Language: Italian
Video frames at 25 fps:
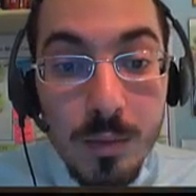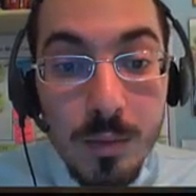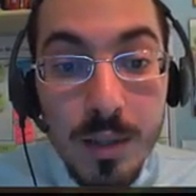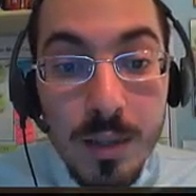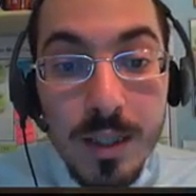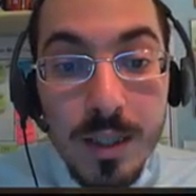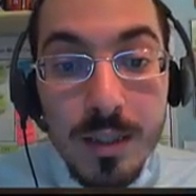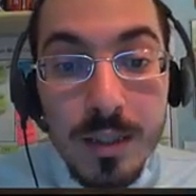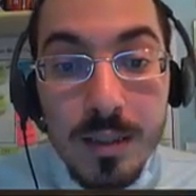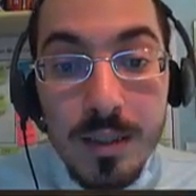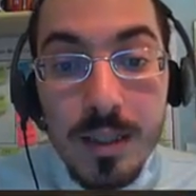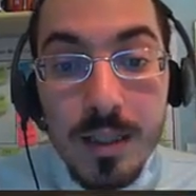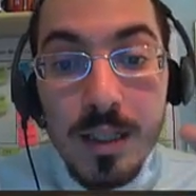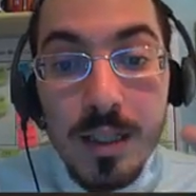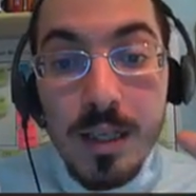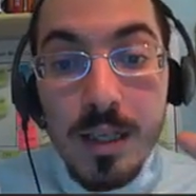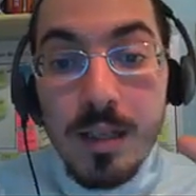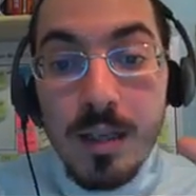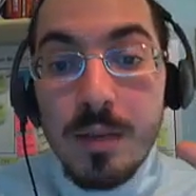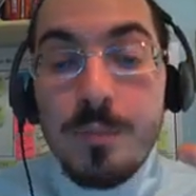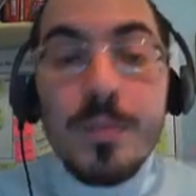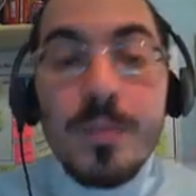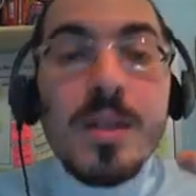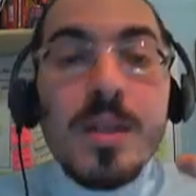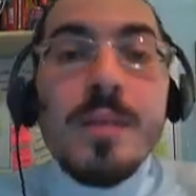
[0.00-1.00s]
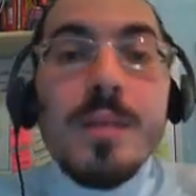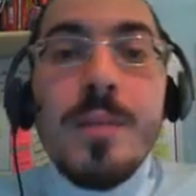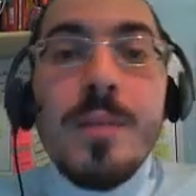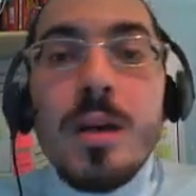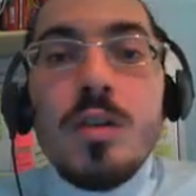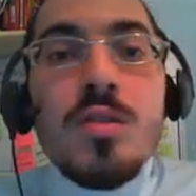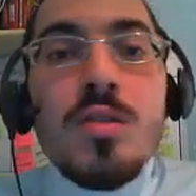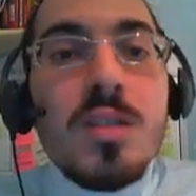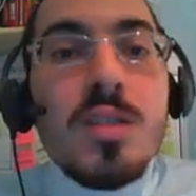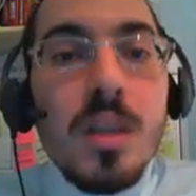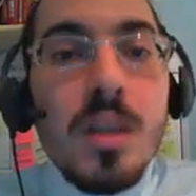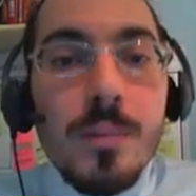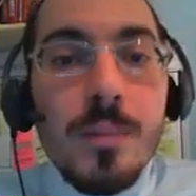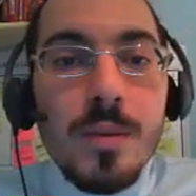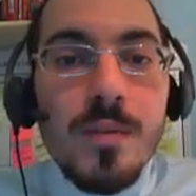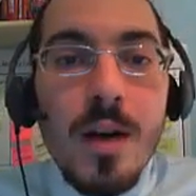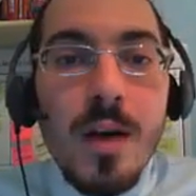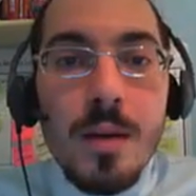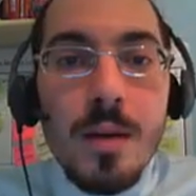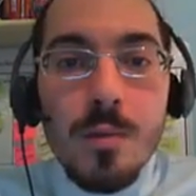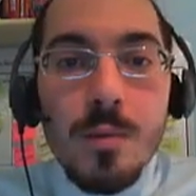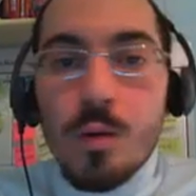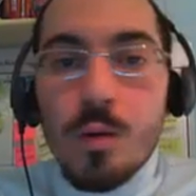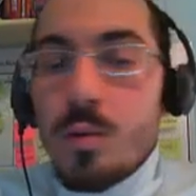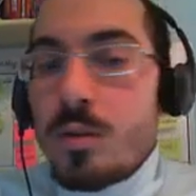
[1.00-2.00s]
quindi prima non
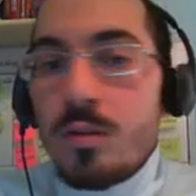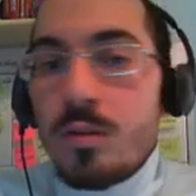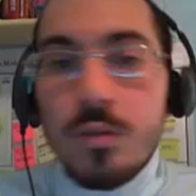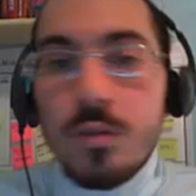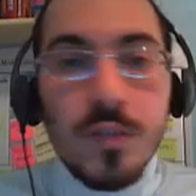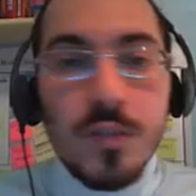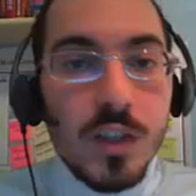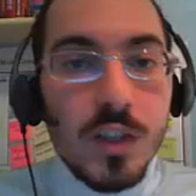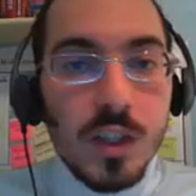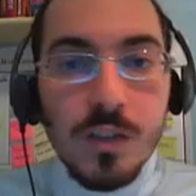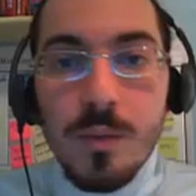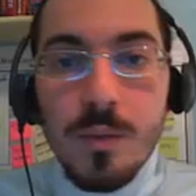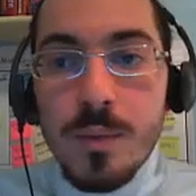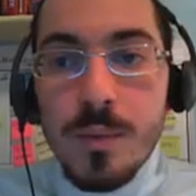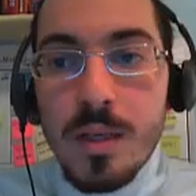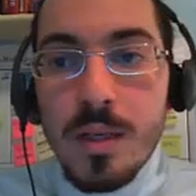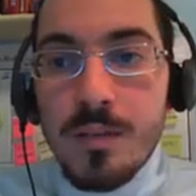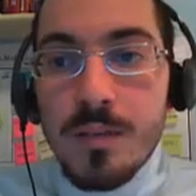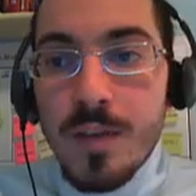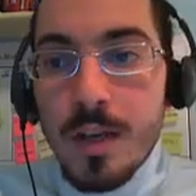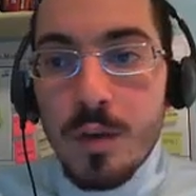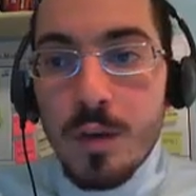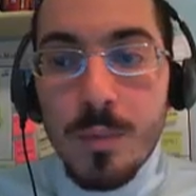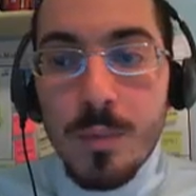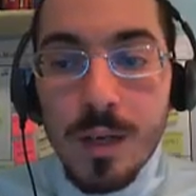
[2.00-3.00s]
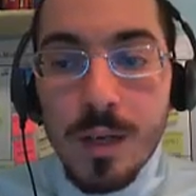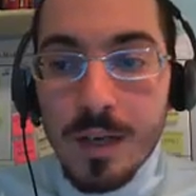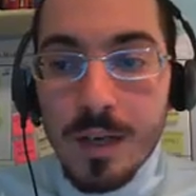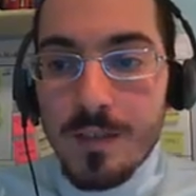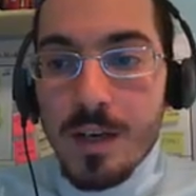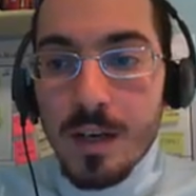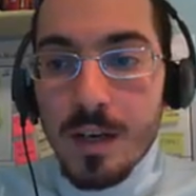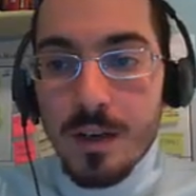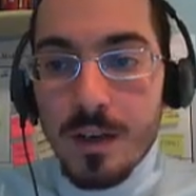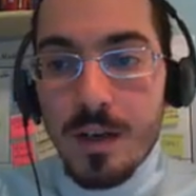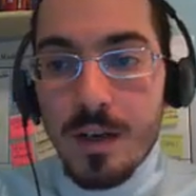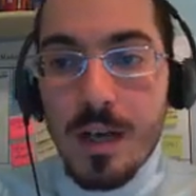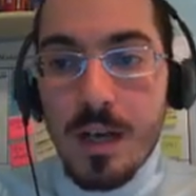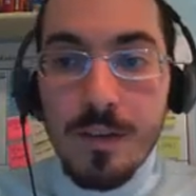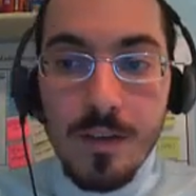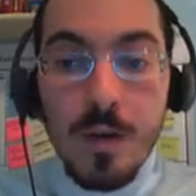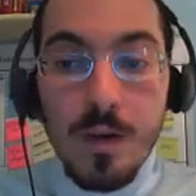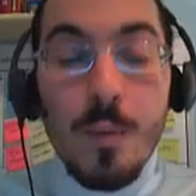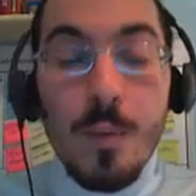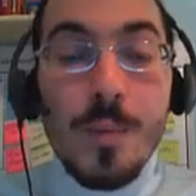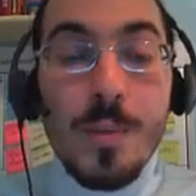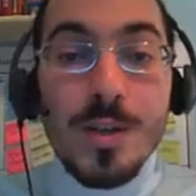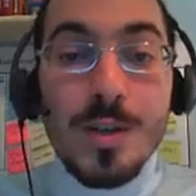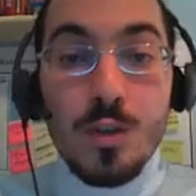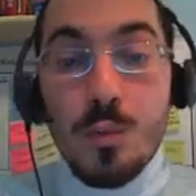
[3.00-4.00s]
sapevamo quando facevamo il livello, magari
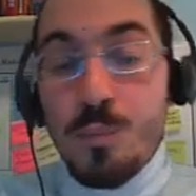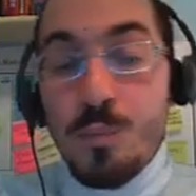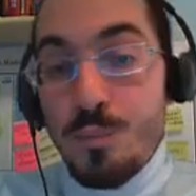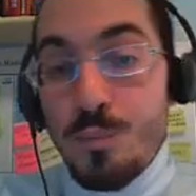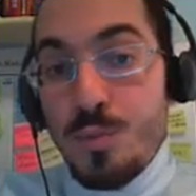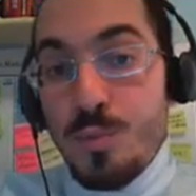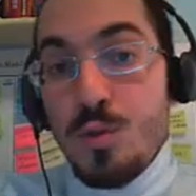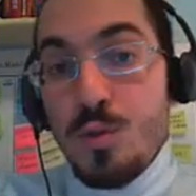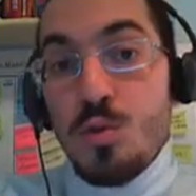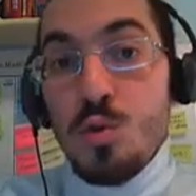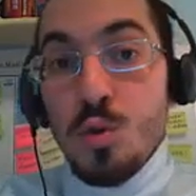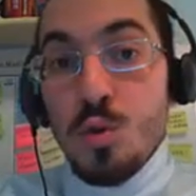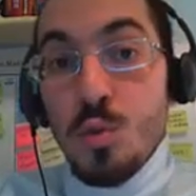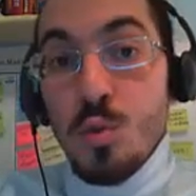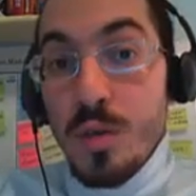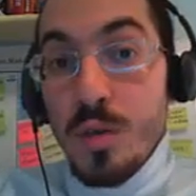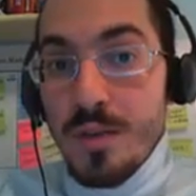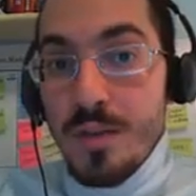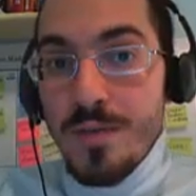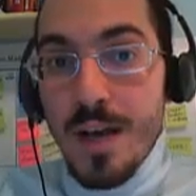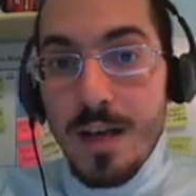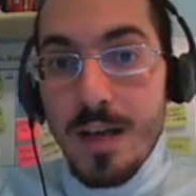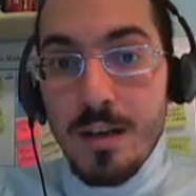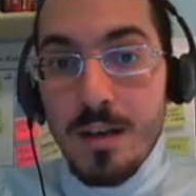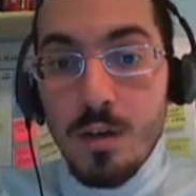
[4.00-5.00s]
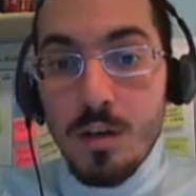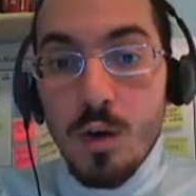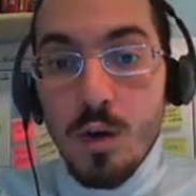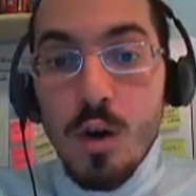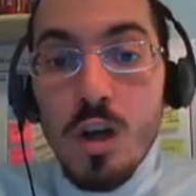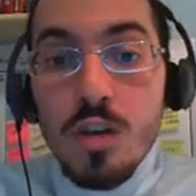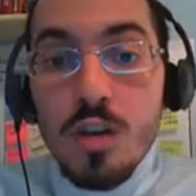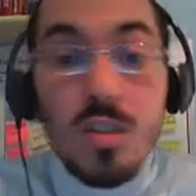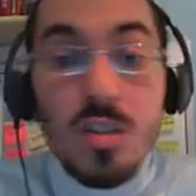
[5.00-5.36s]
avevamo preso più di un livello,